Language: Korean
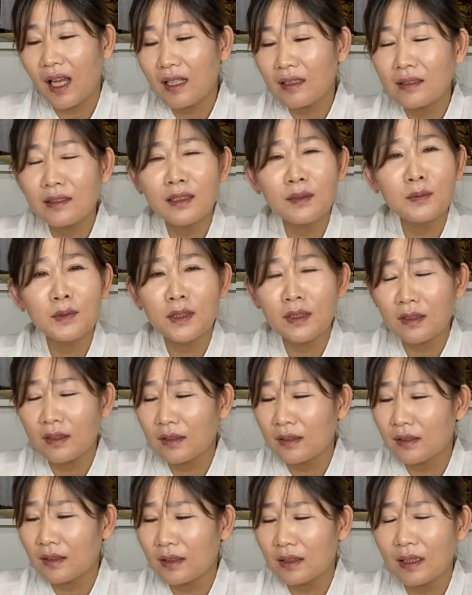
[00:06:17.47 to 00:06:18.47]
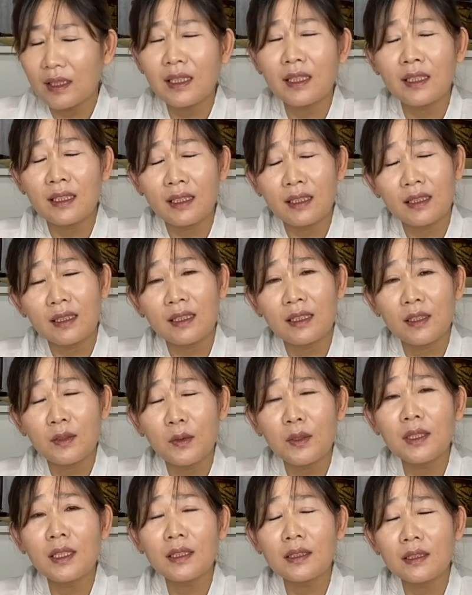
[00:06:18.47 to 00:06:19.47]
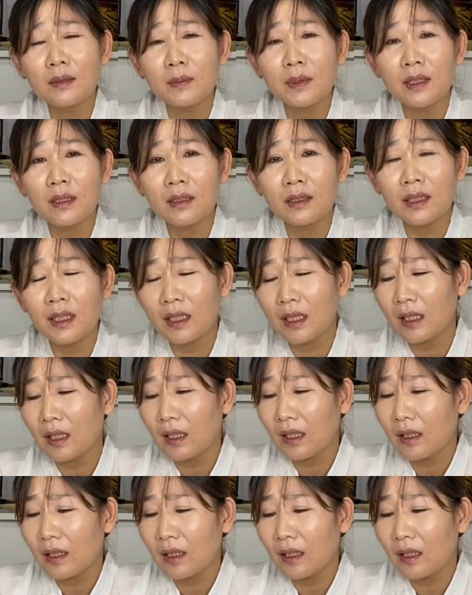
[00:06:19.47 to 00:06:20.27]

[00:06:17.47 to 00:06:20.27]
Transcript: 아 그럼요. 그런, 아, 네. 그 말씀인가요? 원하시면 네.